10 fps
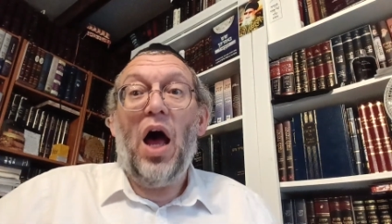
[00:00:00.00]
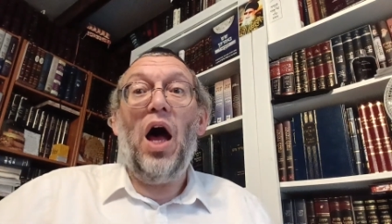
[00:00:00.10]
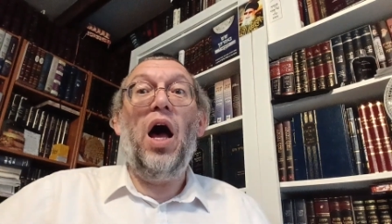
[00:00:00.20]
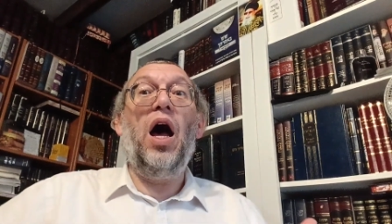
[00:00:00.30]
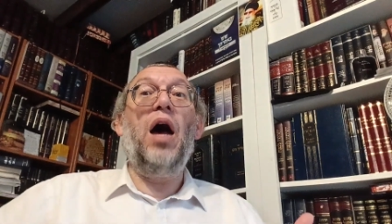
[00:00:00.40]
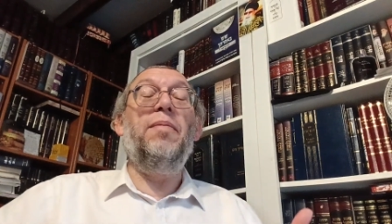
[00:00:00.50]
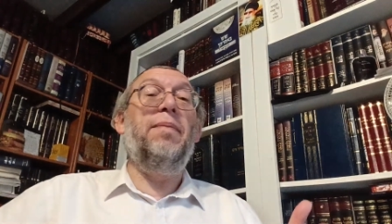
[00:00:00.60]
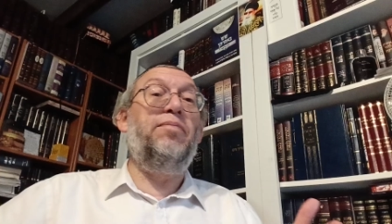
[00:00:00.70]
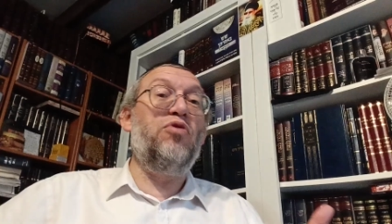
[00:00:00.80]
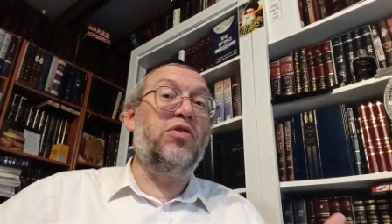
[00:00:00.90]
Ah,
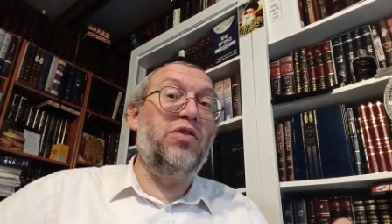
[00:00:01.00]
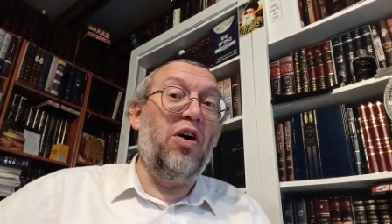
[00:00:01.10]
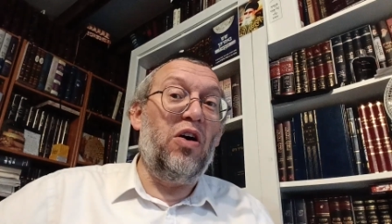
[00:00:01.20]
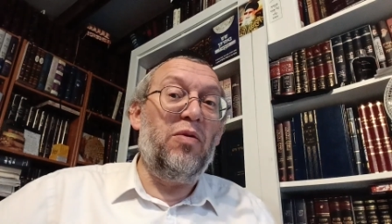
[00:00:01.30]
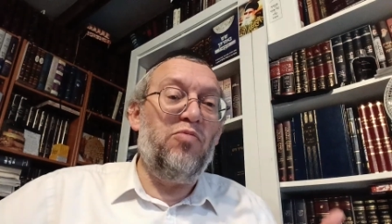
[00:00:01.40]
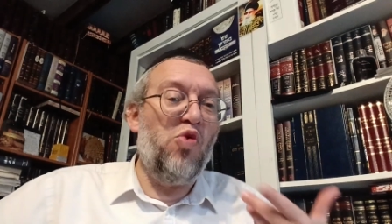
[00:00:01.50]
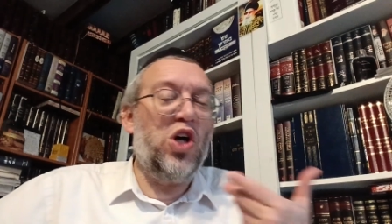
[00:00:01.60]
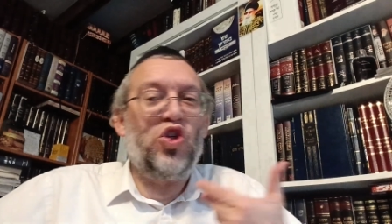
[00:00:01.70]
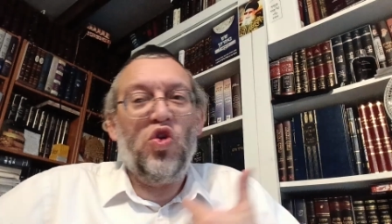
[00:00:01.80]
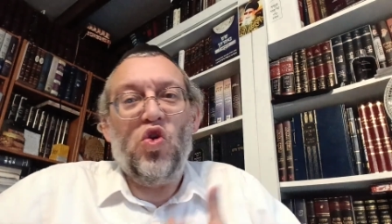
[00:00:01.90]
mais pourtant,
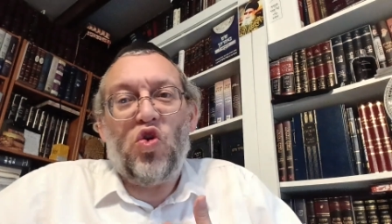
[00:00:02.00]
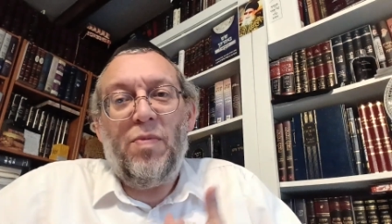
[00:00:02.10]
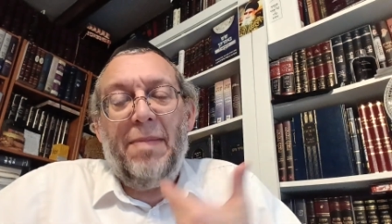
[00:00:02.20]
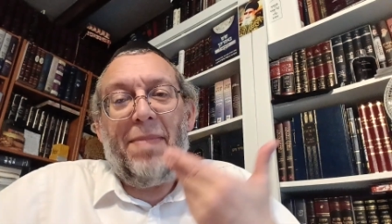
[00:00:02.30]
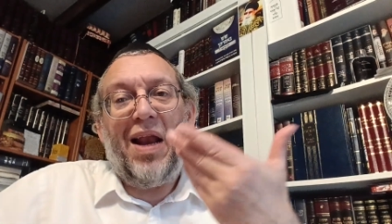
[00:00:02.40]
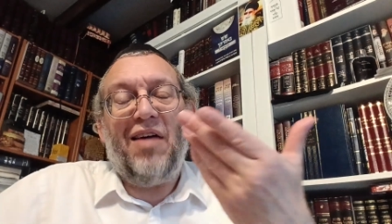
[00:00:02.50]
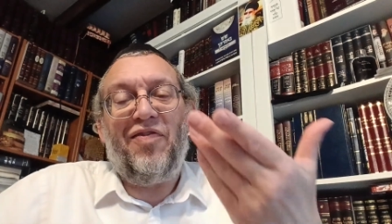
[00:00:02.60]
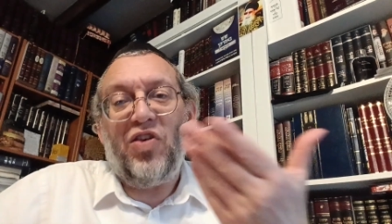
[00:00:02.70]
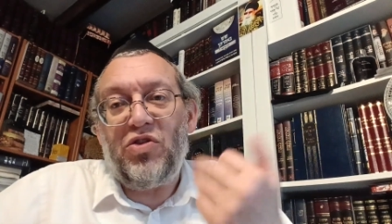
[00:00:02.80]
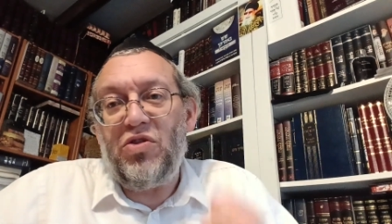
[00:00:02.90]
moi je ne commets pas la
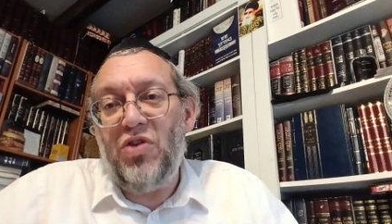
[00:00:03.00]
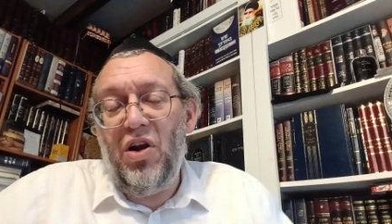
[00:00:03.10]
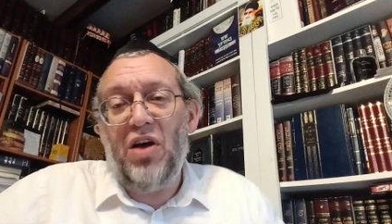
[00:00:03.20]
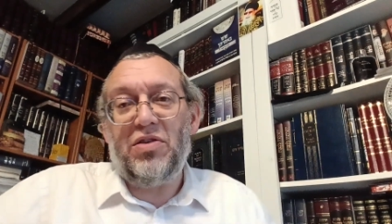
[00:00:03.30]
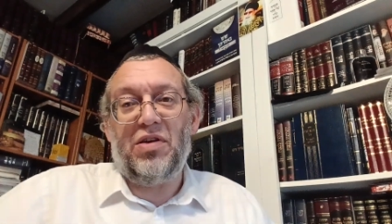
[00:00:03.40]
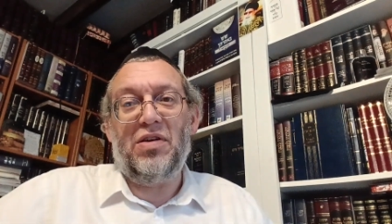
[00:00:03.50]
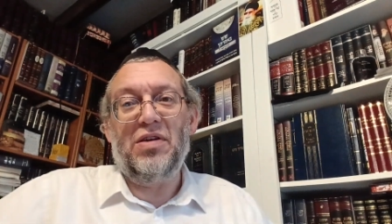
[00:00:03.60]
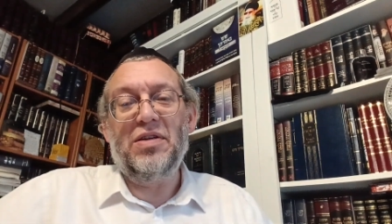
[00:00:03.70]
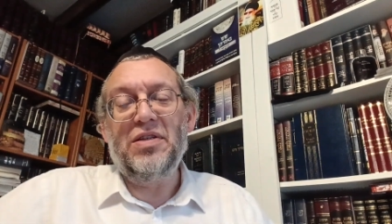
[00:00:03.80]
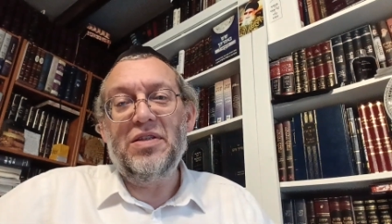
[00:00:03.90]
faute de l'autre.